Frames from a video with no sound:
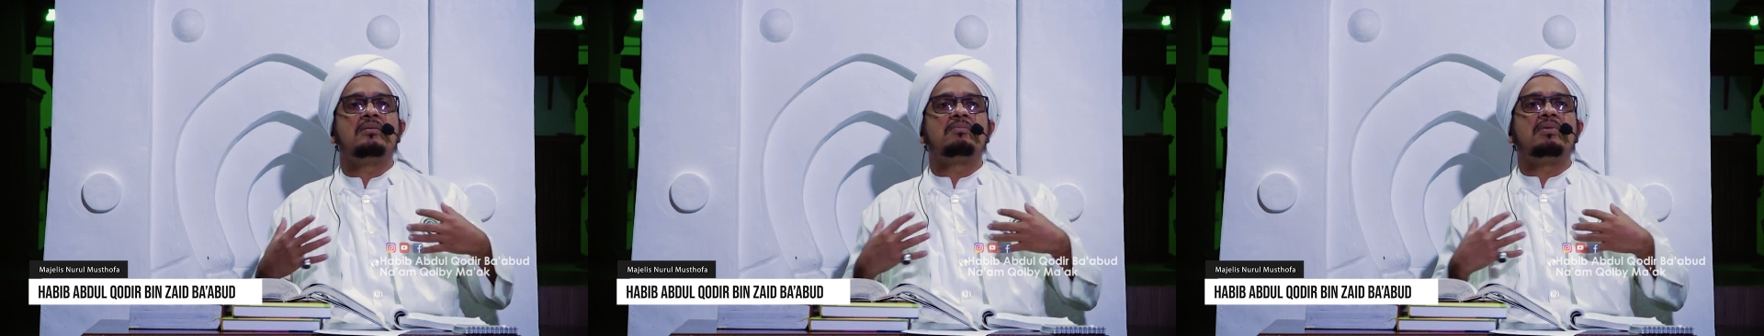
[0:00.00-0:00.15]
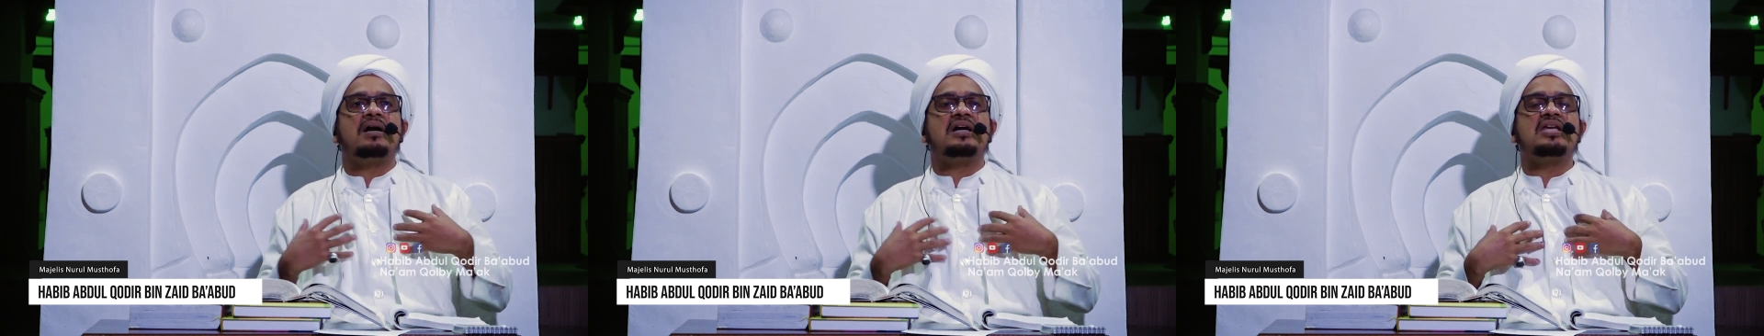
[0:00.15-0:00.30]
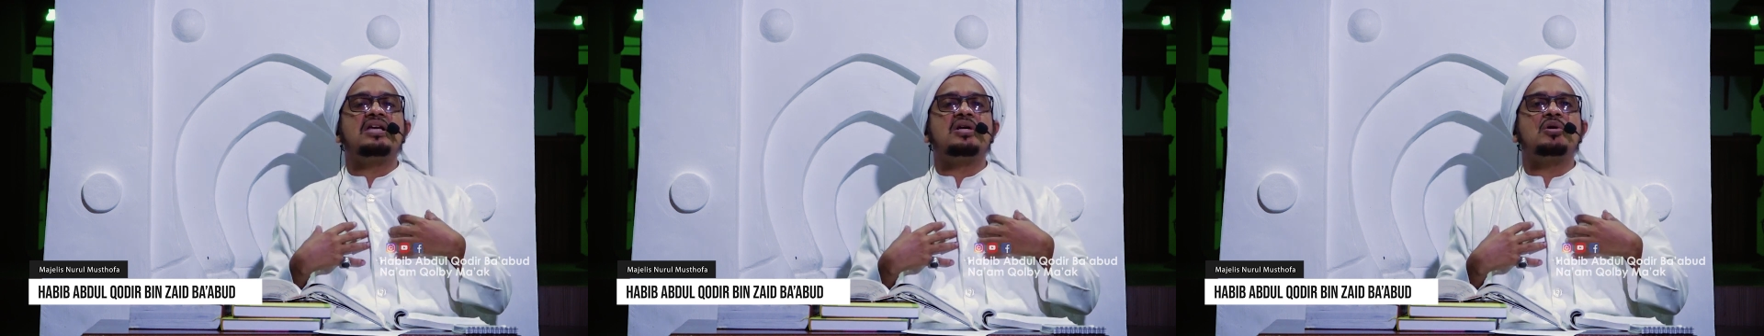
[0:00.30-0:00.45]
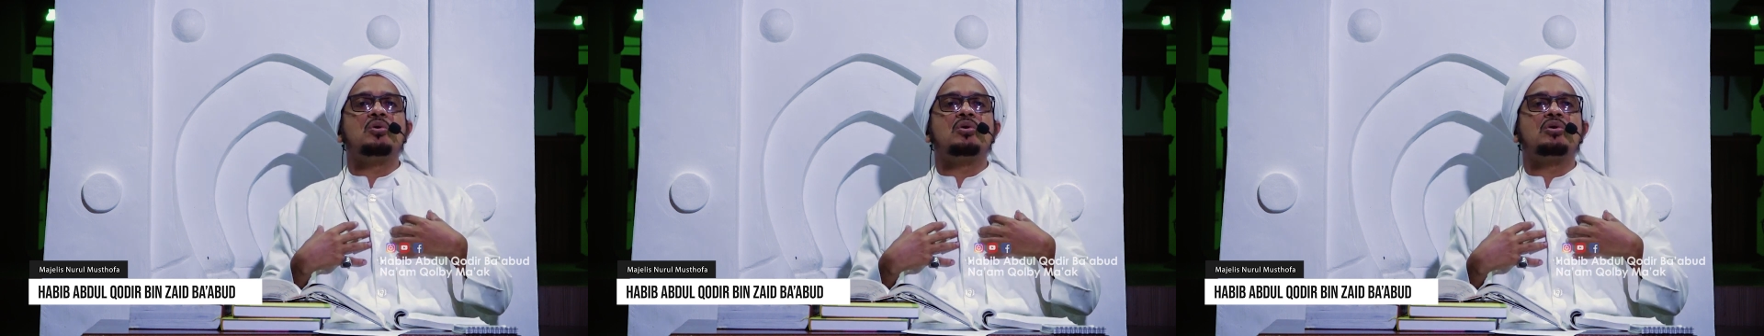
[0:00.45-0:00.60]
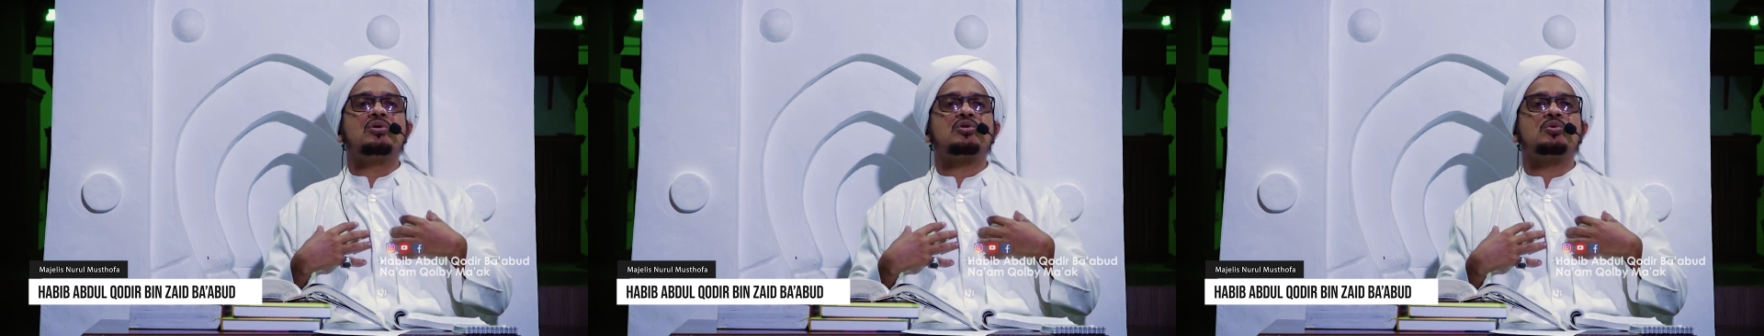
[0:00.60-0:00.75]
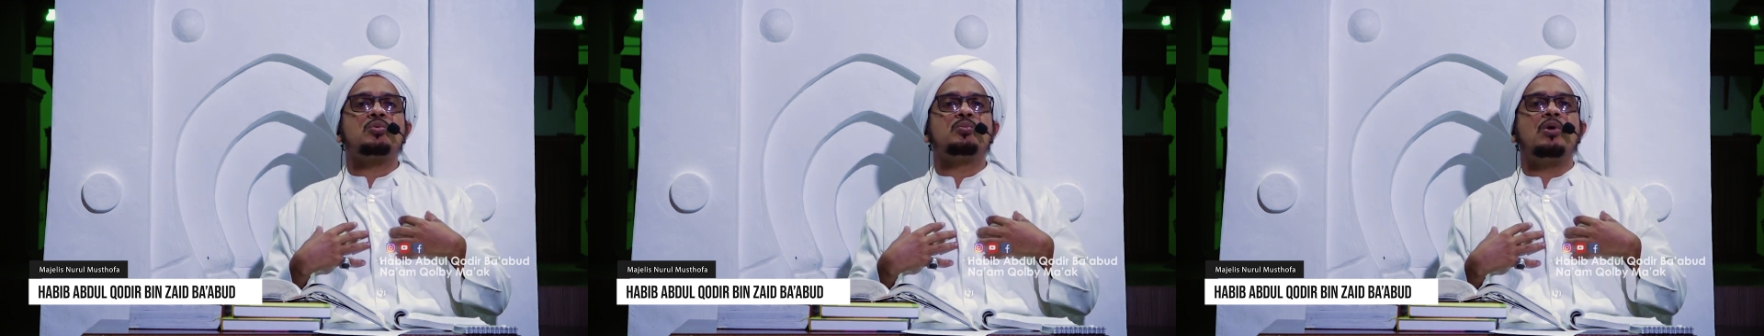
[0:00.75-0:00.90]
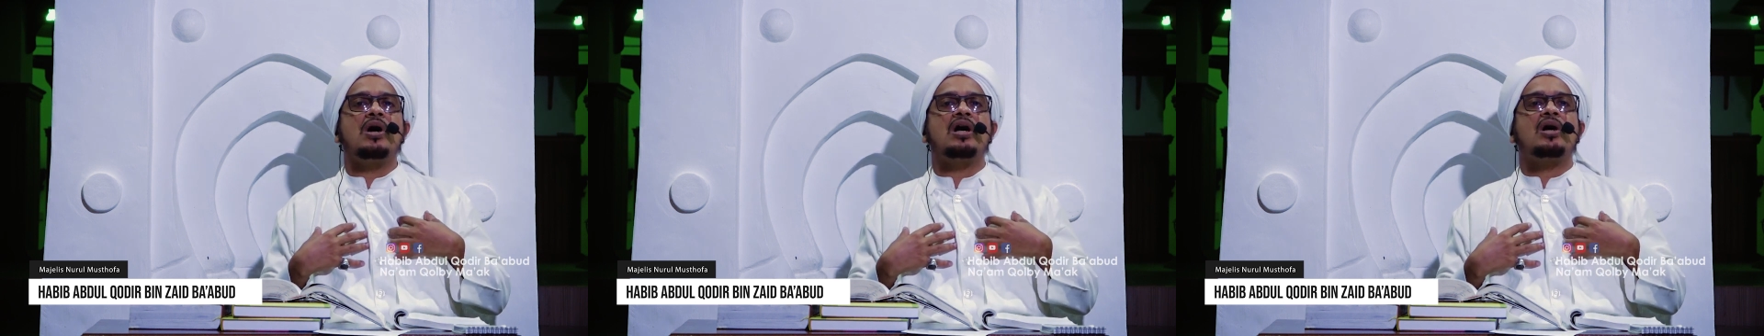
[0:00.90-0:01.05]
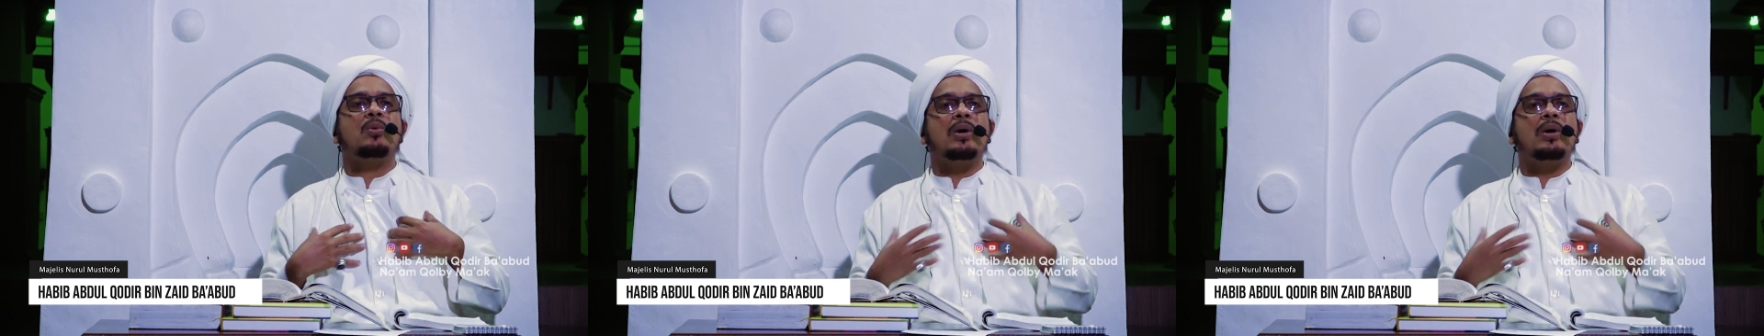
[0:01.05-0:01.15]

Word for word: bagiku sebuah